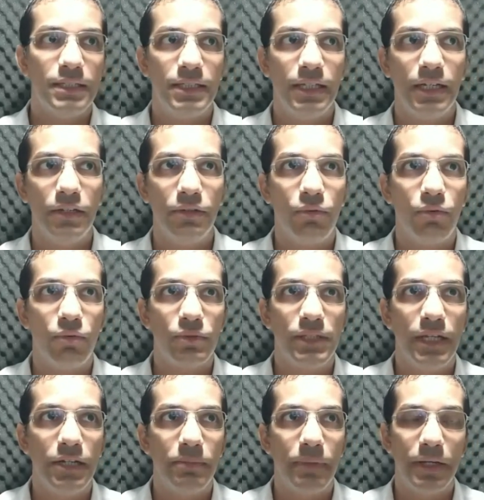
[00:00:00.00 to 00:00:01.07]
seguindo
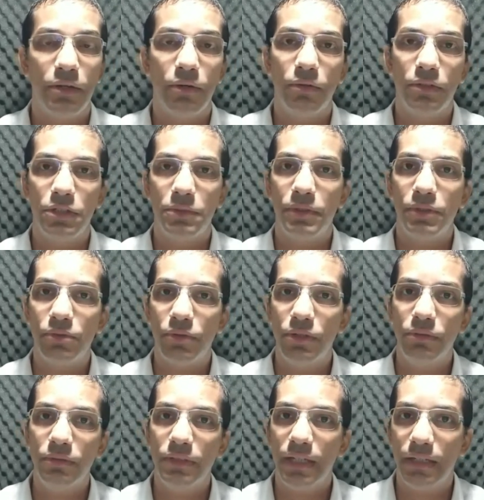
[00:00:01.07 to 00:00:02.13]
conselho para que outras
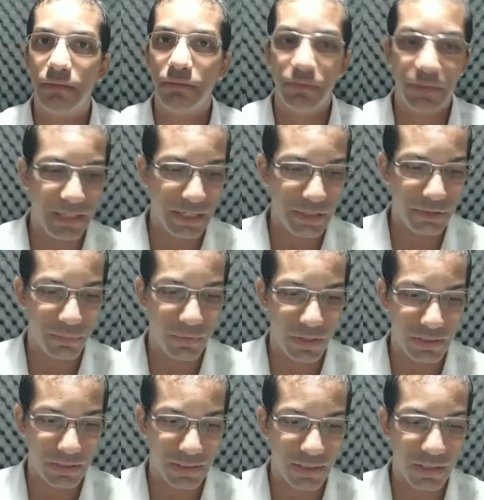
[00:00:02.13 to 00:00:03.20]
pessoas não, não deem
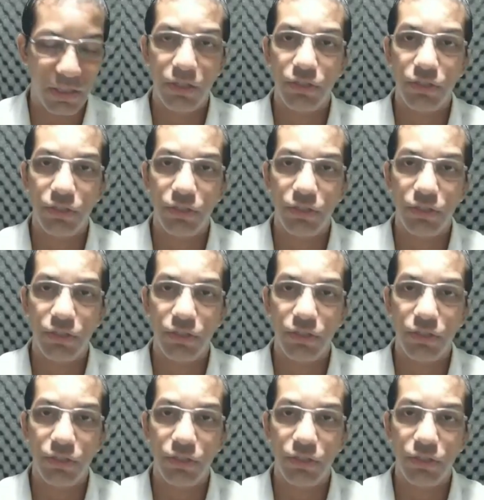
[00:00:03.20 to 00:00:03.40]
resposta.